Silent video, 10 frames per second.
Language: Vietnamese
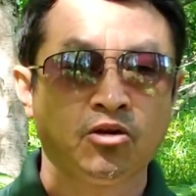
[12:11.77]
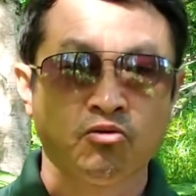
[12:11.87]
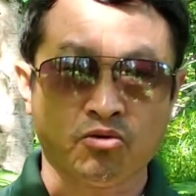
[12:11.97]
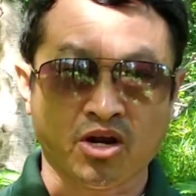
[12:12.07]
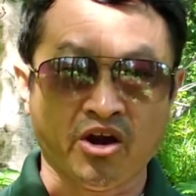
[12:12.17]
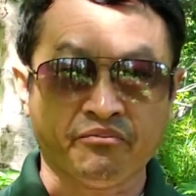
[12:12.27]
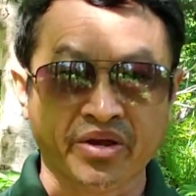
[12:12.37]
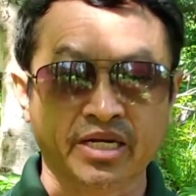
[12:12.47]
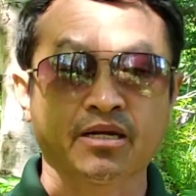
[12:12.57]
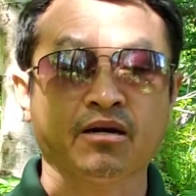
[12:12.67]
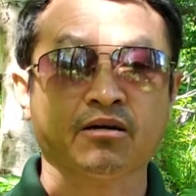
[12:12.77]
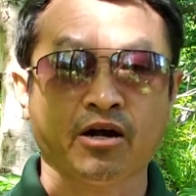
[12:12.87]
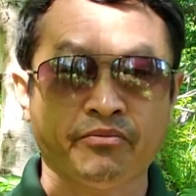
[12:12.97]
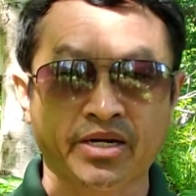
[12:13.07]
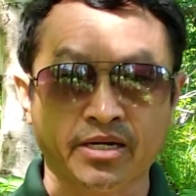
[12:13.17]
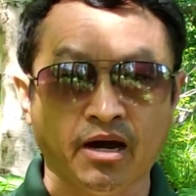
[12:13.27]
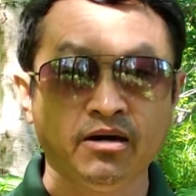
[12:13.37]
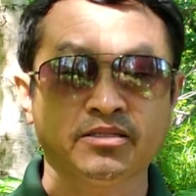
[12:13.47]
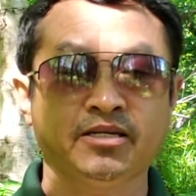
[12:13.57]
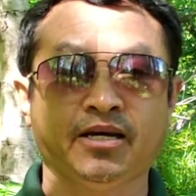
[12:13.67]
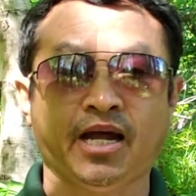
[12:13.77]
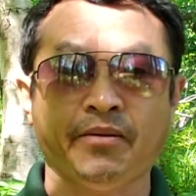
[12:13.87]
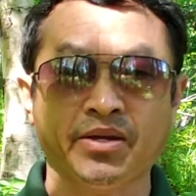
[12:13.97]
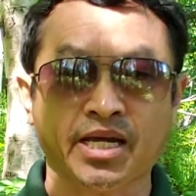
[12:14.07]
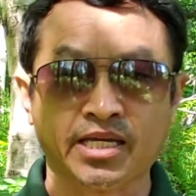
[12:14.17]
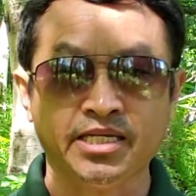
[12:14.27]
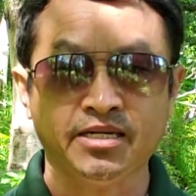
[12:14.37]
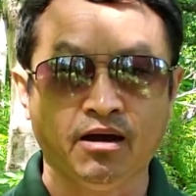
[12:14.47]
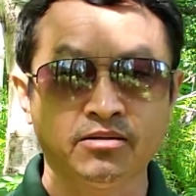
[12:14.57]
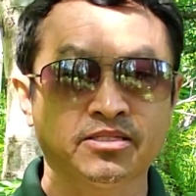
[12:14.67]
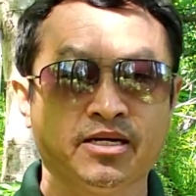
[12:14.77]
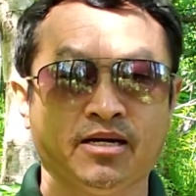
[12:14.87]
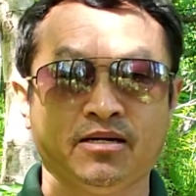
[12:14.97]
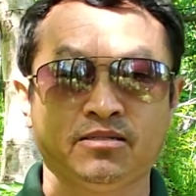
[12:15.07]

lúc khó phải nó khó phải đâu thế nào à mình cả khi đâu thế nào